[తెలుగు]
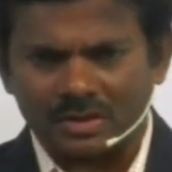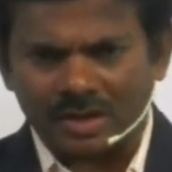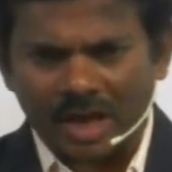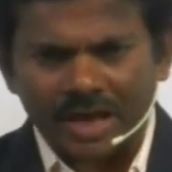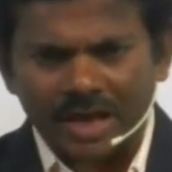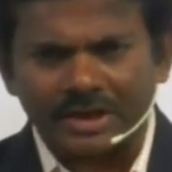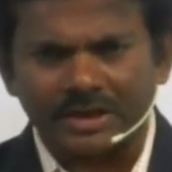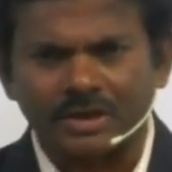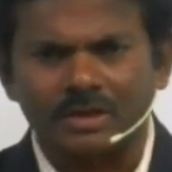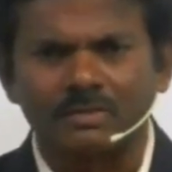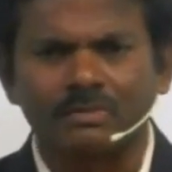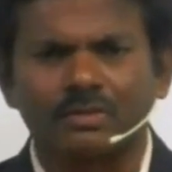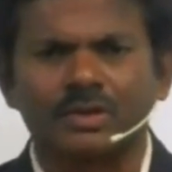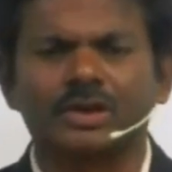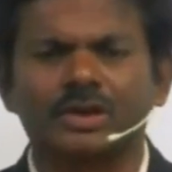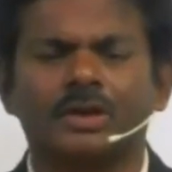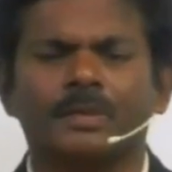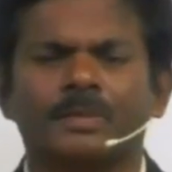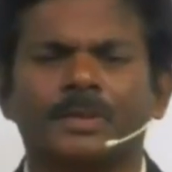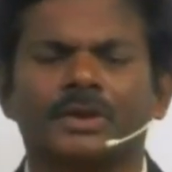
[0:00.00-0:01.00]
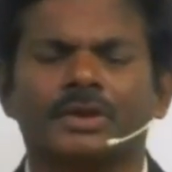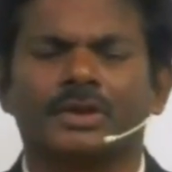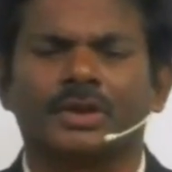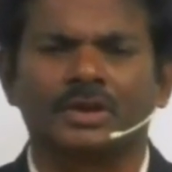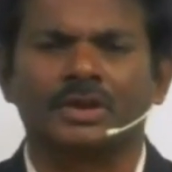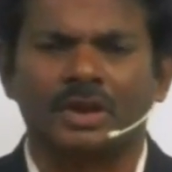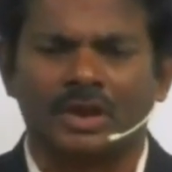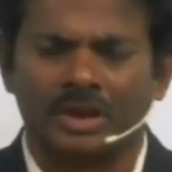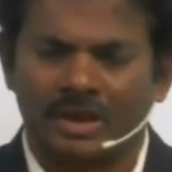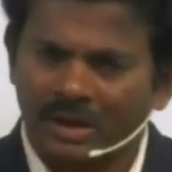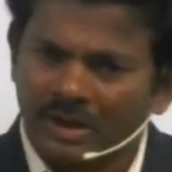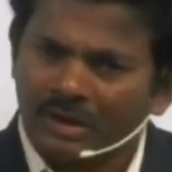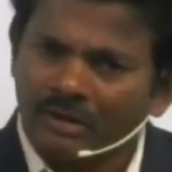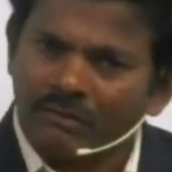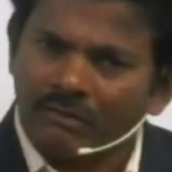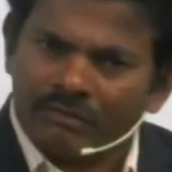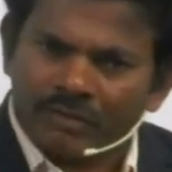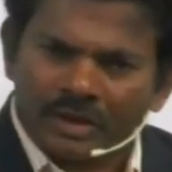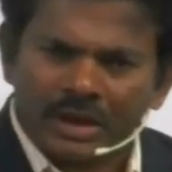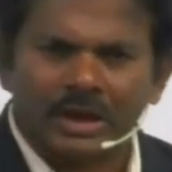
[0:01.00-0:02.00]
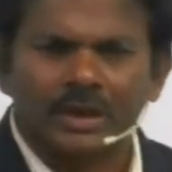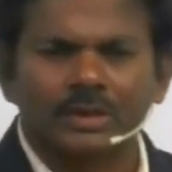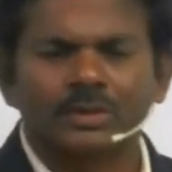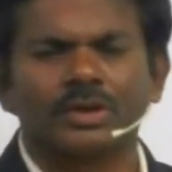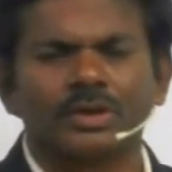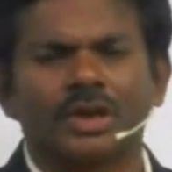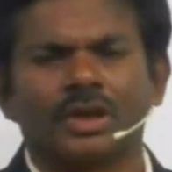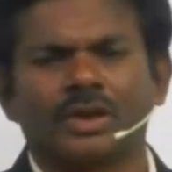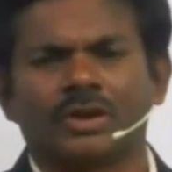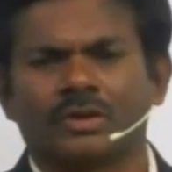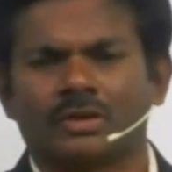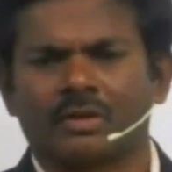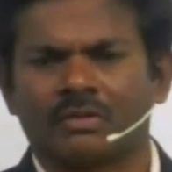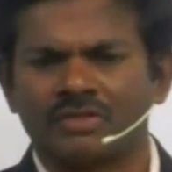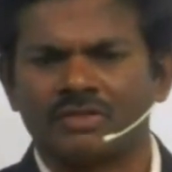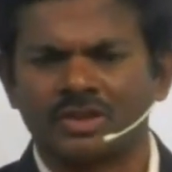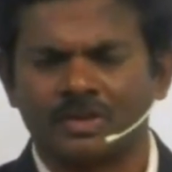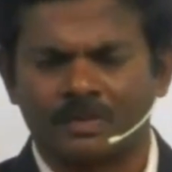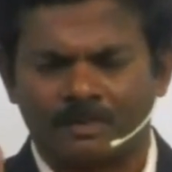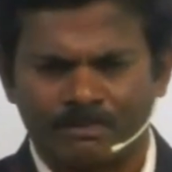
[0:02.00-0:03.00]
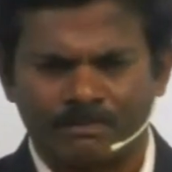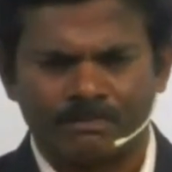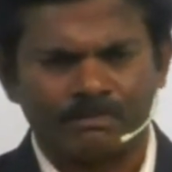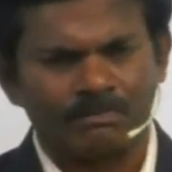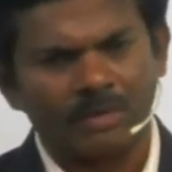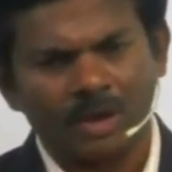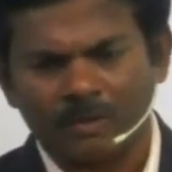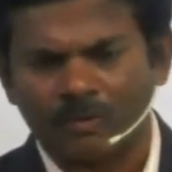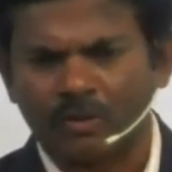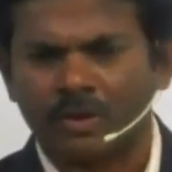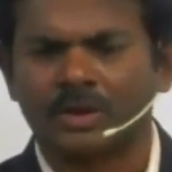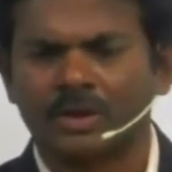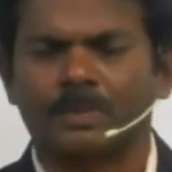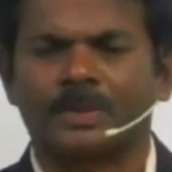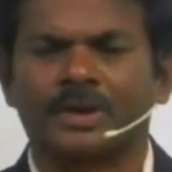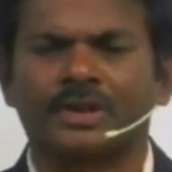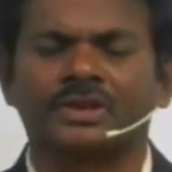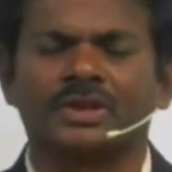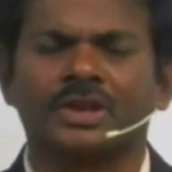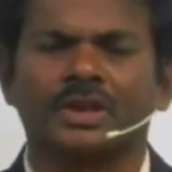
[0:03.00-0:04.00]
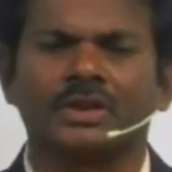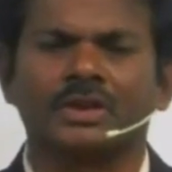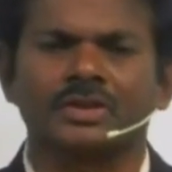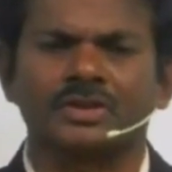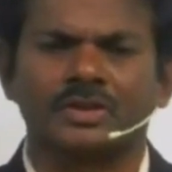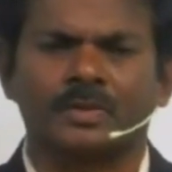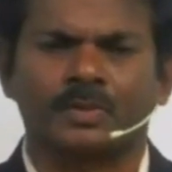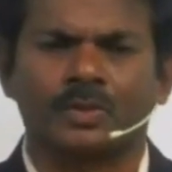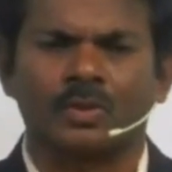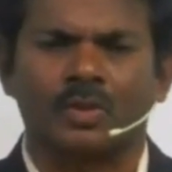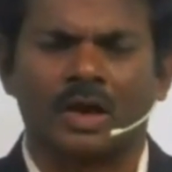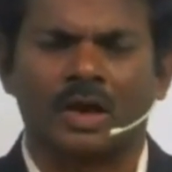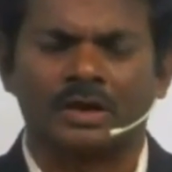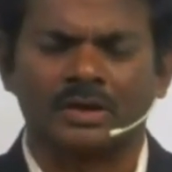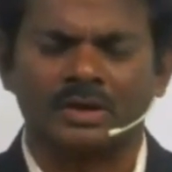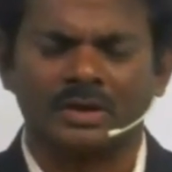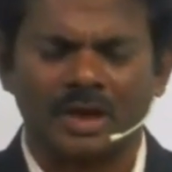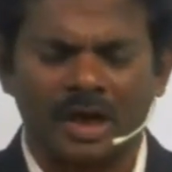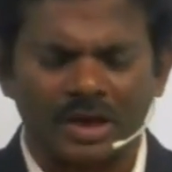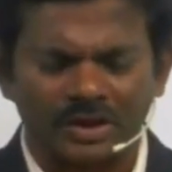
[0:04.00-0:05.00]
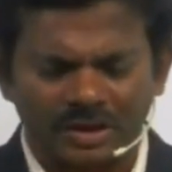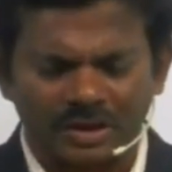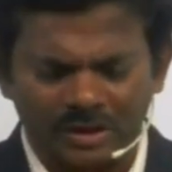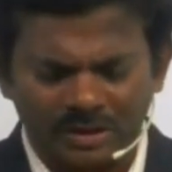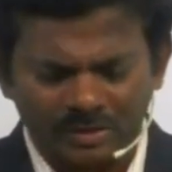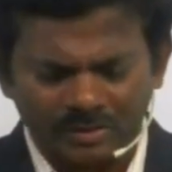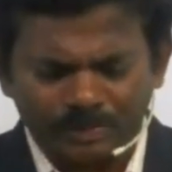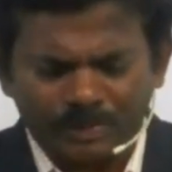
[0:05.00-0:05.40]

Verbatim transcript: రాయటం మొదలుపెట్టింది వీళ్ళతోనేటటువంటి విషయం మనం ఒకటి ప్రత్యేకంగా చెప్పుకోవాలి అంటే